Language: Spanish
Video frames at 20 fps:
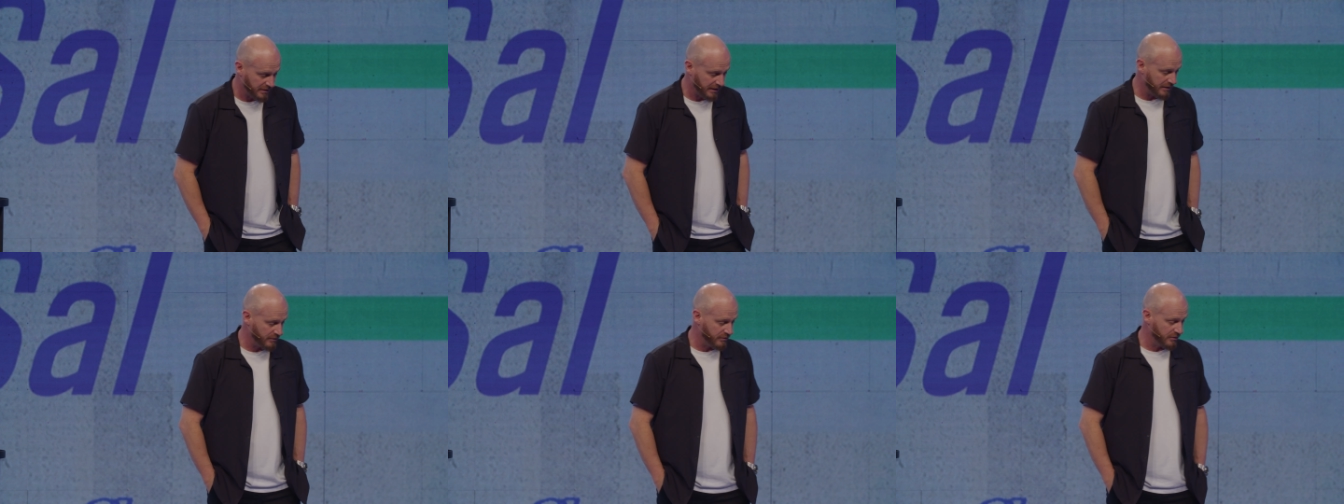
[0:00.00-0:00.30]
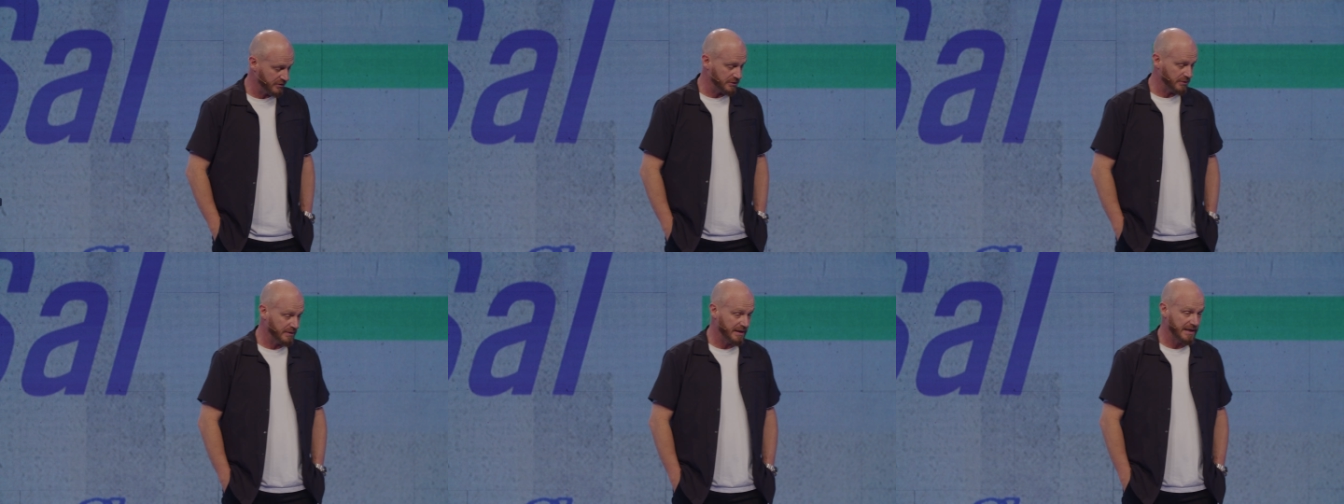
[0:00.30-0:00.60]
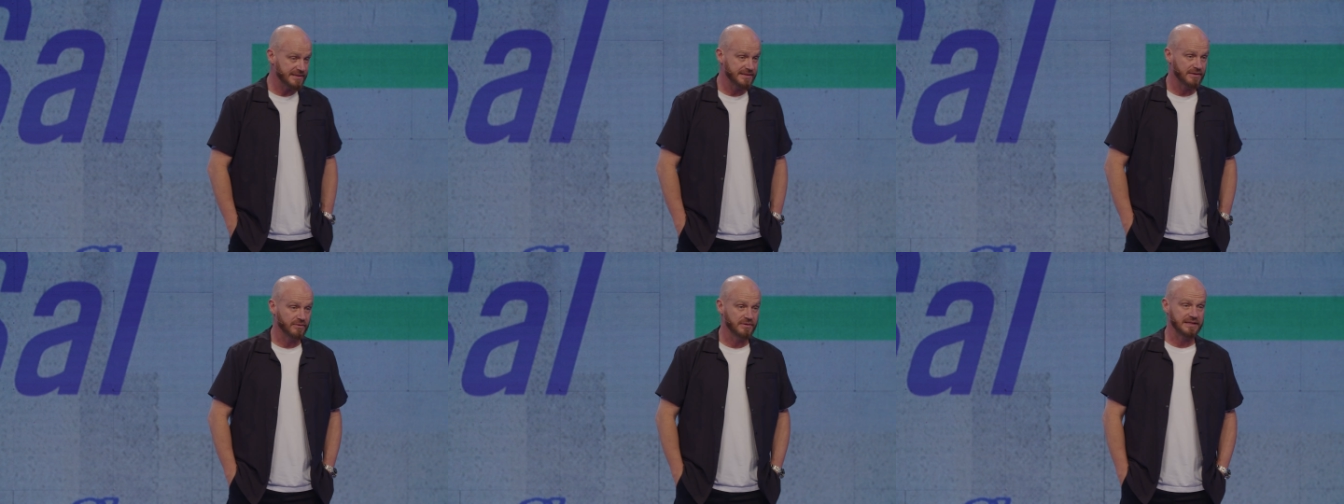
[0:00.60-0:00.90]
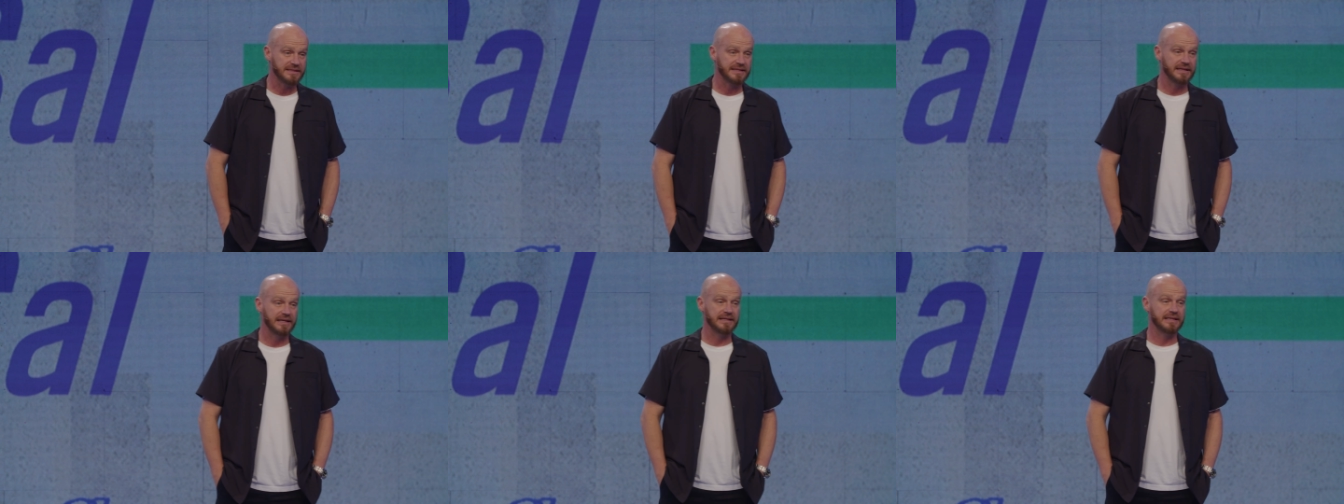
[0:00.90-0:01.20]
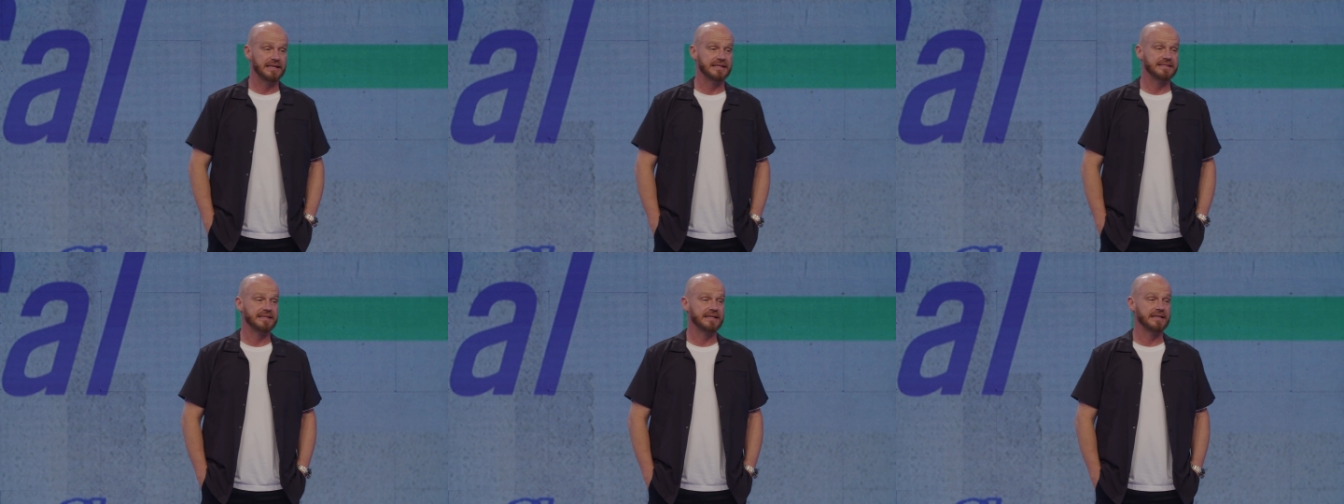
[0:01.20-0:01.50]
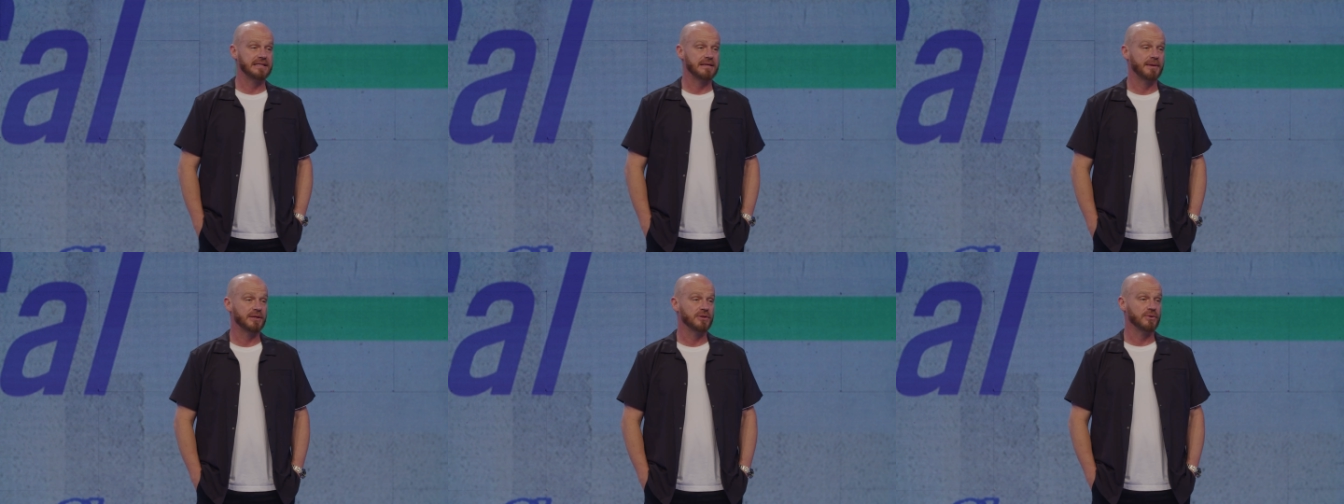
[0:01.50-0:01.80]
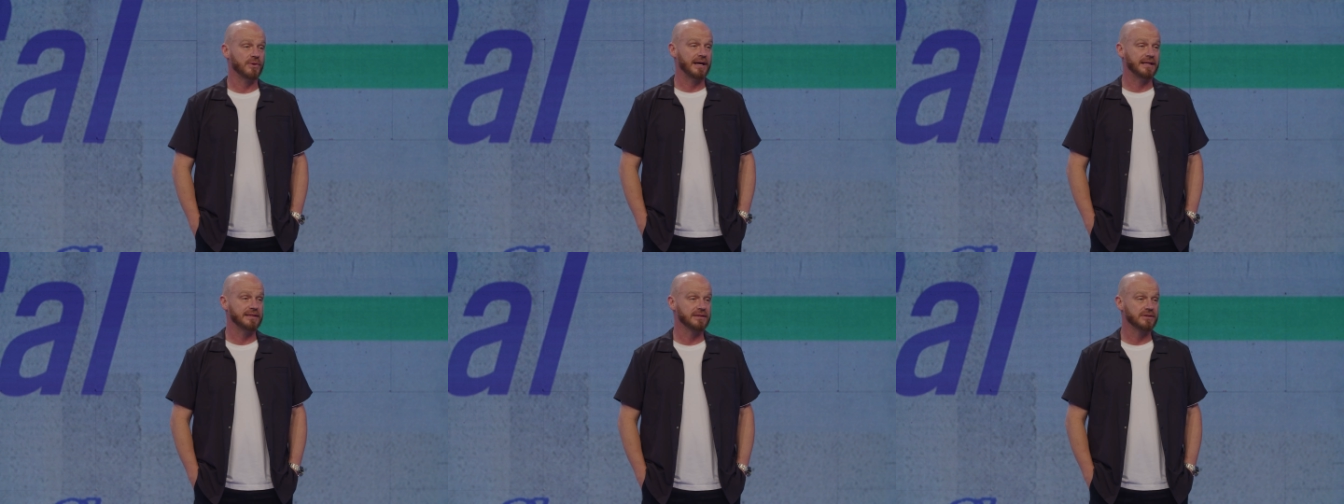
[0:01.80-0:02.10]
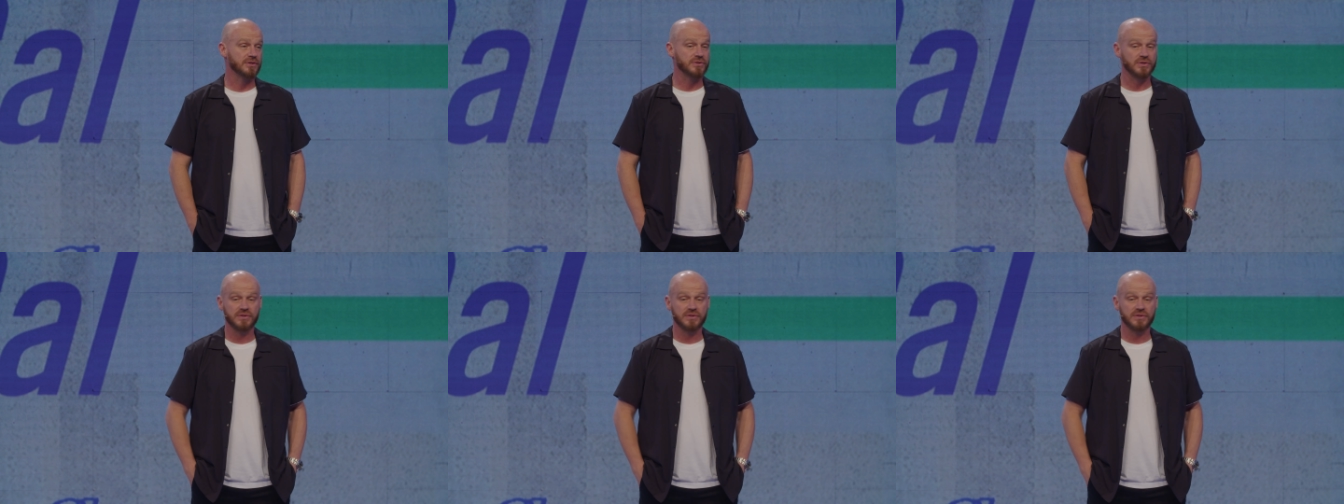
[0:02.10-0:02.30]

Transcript: algunos lugares aún así le siguen llamando antros,